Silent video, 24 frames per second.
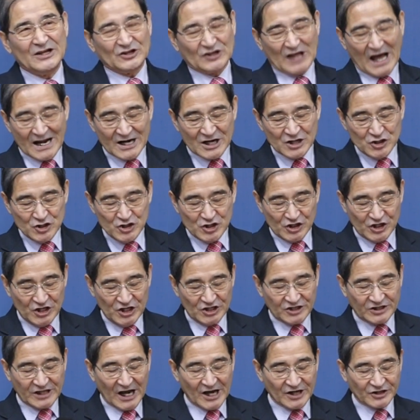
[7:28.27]
나는
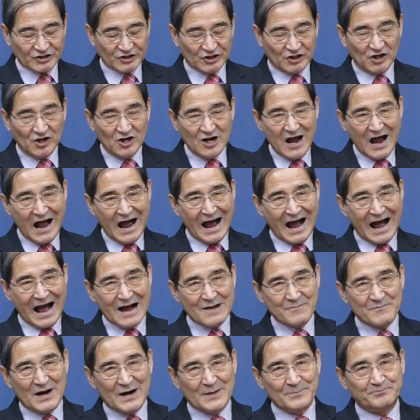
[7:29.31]
이 땅에서
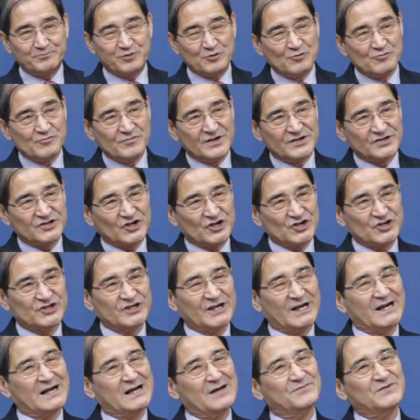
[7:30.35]
악만 품으면서
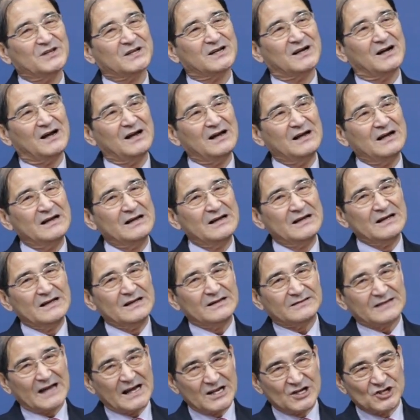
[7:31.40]
살아갑니까?
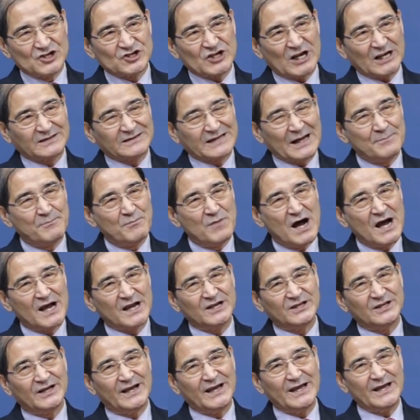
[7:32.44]
나는 사탄
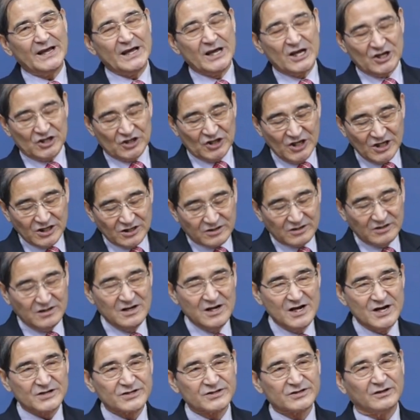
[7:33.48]
마귀들에
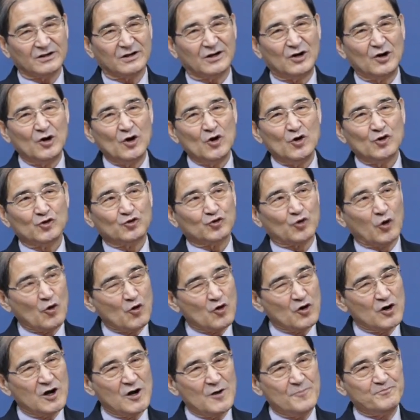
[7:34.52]
이끌려서
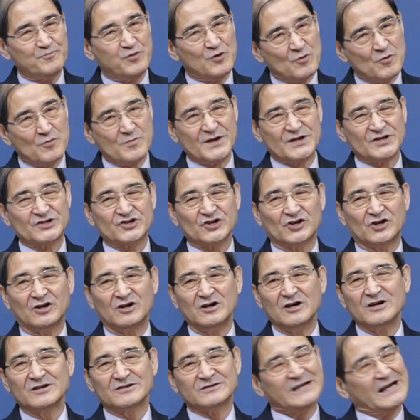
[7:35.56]
독을
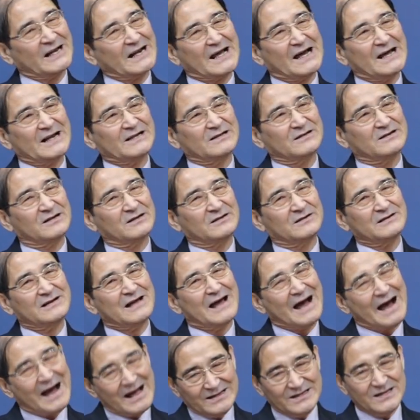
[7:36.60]
품으면서 살아가는 건
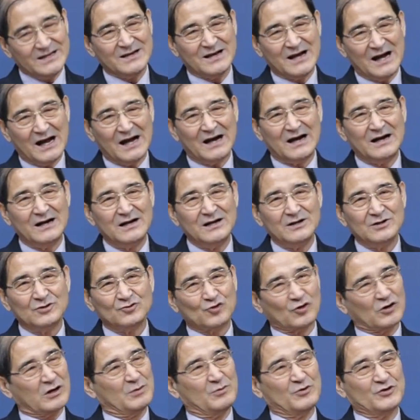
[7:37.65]
아닌가?
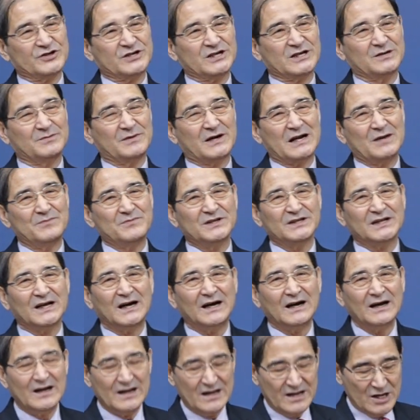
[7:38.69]
돌아보시기
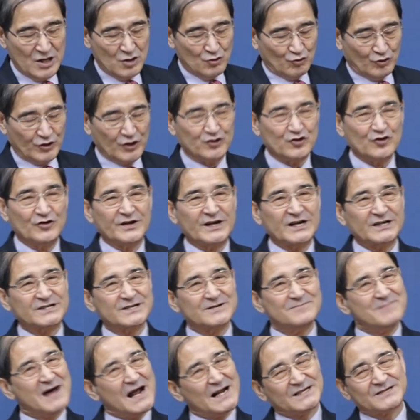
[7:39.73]
바랍니다. 우리
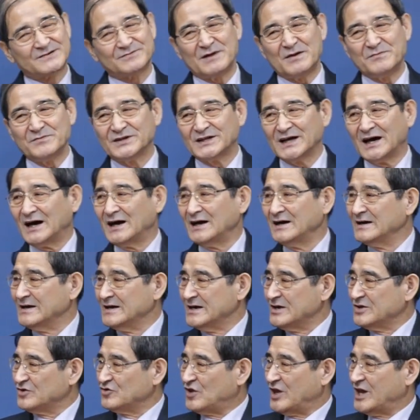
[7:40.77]
주님께서 말씀합니다.
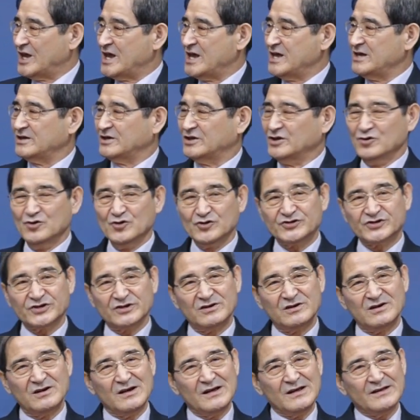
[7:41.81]
내
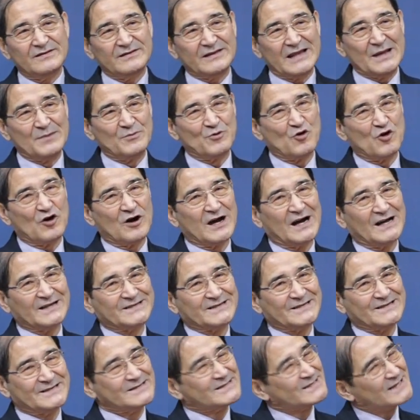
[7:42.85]
이웃을 내 몸과
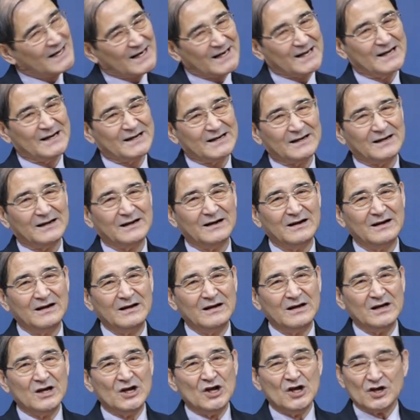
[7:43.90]
같이 사랑하라.
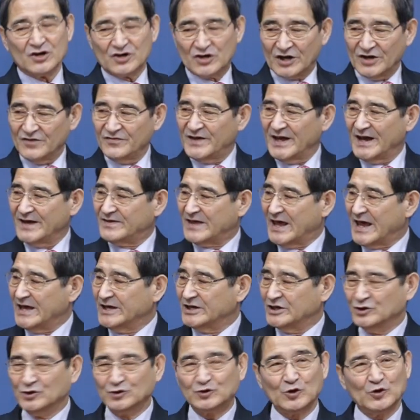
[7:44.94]
그런데 내
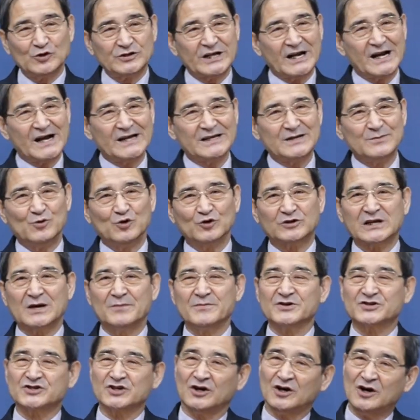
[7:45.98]
이웃도 사랑하지
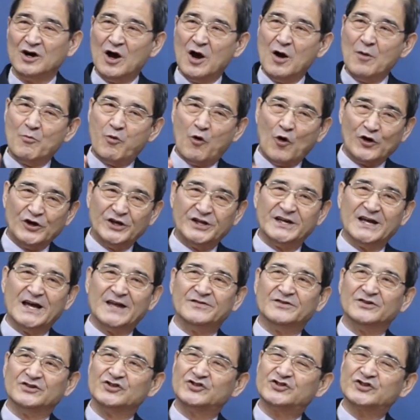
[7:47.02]
못하면서 보이지
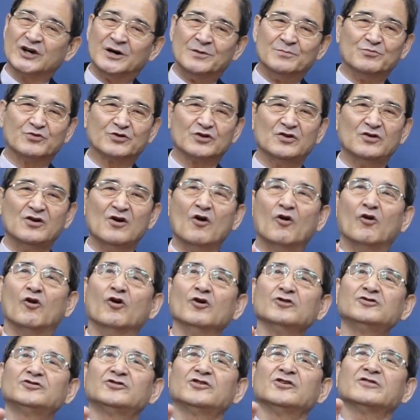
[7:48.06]
않는 천부를
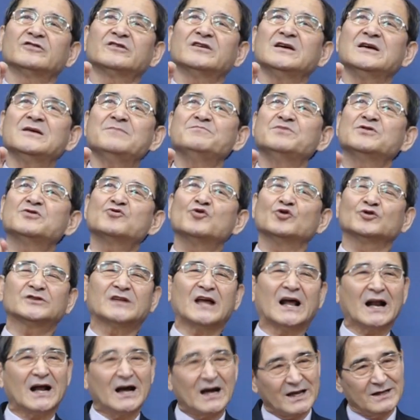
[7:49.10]
어떻게 믿고
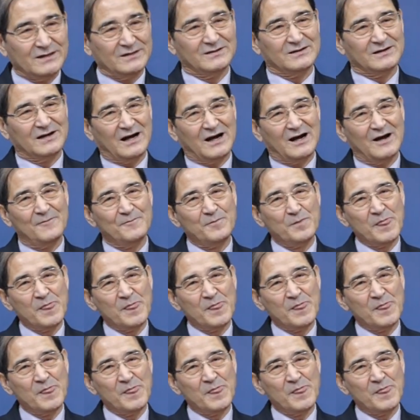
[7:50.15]
따라가겠는가?